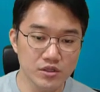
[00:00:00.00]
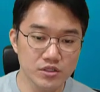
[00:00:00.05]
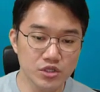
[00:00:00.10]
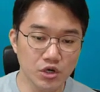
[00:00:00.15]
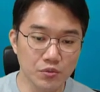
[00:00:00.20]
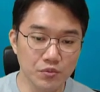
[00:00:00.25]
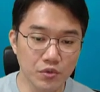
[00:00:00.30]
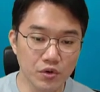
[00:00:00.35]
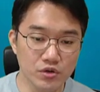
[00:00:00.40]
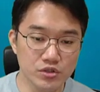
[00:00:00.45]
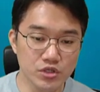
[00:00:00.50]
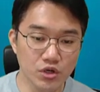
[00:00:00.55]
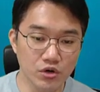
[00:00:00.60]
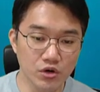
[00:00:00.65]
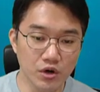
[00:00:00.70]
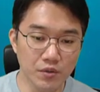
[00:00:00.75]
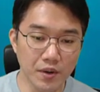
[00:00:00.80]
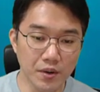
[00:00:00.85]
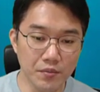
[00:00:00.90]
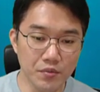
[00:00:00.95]
전목,
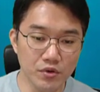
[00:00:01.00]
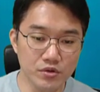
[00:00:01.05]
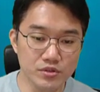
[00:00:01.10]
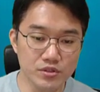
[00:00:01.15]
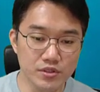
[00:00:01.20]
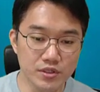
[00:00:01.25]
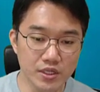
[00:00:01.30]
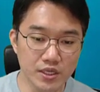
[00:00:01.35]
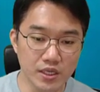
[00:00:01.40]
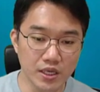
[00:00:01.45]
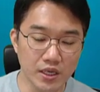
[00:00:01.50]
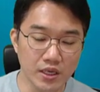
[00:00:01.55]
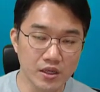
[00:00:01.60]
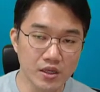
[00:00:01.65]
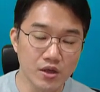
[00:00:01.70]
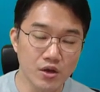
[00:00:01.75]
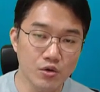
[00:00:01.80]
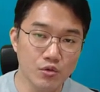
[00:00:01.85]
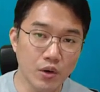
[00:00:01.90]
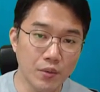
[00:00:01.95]
점검 항목들이
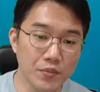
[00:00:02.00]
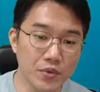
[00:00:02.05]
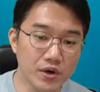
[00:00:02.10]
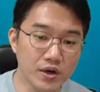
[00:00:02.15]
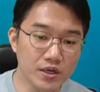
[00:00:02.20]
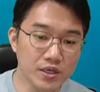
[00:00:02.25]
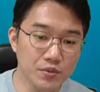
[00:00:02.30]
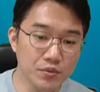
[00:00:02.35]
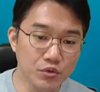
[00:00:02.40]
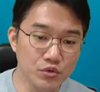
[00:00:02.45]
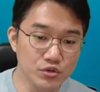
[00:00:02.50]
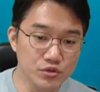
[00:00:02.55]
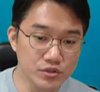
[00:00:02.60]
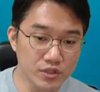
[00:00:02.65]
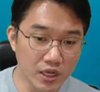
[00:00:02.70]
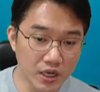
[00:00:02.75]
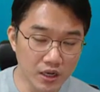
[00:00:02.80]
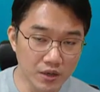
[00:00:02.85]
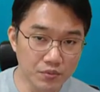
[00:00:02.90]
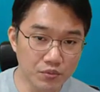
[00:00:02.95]
완벽하게 모두
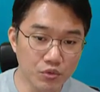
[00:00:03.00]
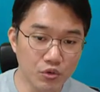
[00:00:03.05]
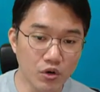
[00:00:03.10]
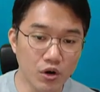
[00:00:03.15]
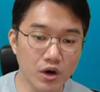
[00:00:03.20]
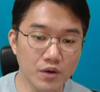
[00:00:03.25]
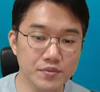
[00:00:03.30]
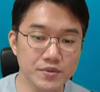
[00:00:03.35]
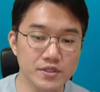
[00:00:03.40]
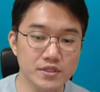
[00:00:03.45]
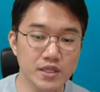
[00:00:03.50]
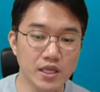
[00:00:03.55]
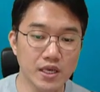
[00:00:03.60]
다 포함이